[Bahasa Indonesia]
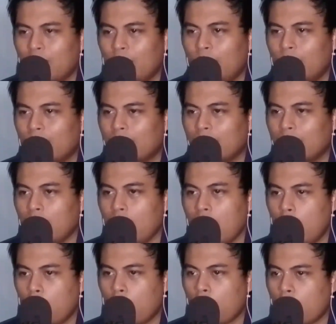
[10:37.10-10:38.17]
Oke.
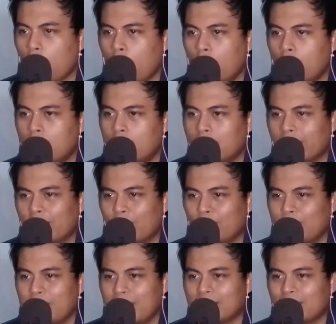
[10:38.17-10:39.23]
Au. Ryu
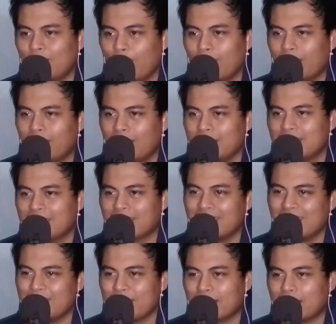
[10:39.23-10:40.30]
Kumatoy. Anjir
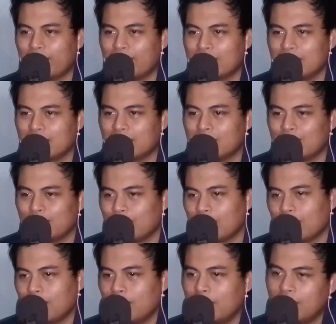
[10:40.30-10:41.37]
kenapa grafiknya gitu
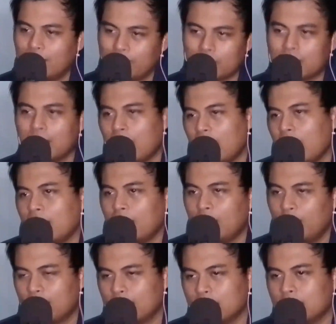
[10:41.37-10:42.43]
coy. Berarti ya.
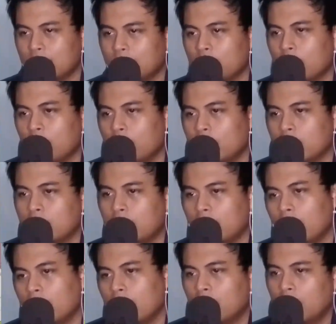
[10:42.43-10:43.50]
Oke sih Ryu
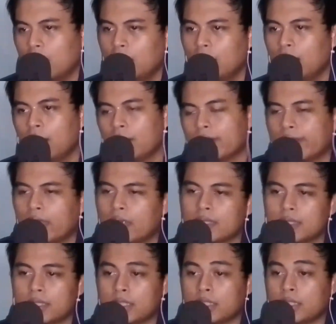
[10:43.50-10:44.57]
Kumatoy.
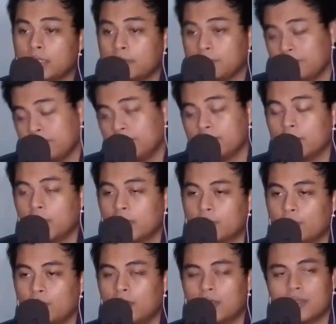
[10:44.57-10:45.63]
Rias.
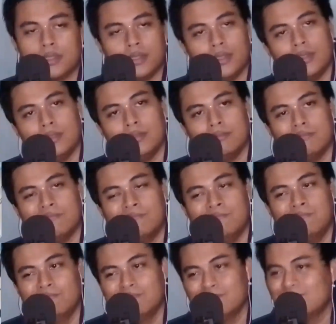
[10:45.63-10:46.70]
Gestul XT.
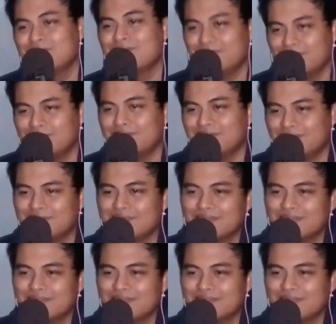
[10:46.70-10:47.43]
Hmm. hmm, hmm.